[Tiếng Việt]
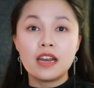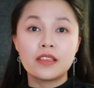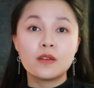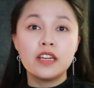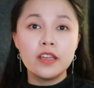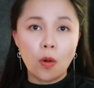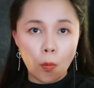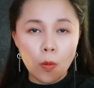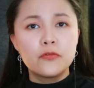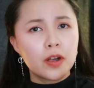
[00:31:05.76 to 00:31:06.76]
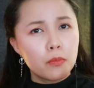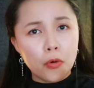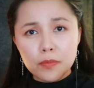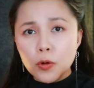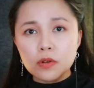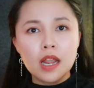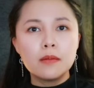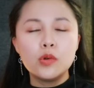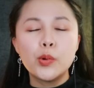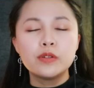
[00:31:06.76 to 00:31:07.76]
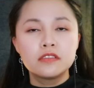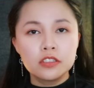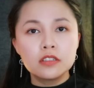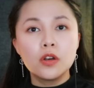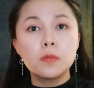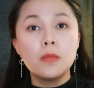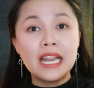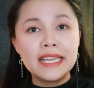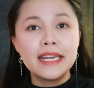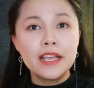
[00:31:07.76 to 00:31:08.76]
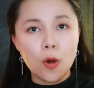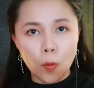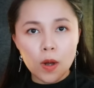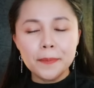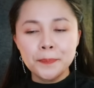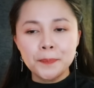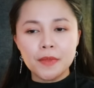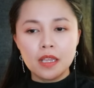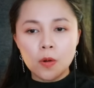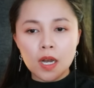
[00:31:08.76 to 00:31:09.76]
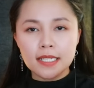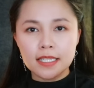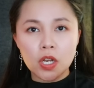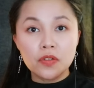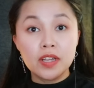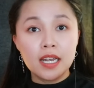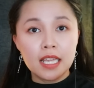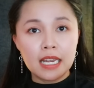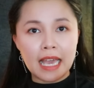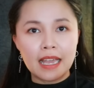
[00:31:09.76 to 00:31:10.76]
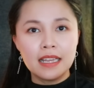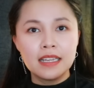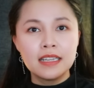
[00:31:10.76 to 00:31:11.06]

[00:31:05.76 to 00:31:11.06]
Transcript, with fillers: đó là cho ly ngủ và mỗi một đêm luôn trước lúc ly đi ngủ á thì hoa sẽ nói với ly là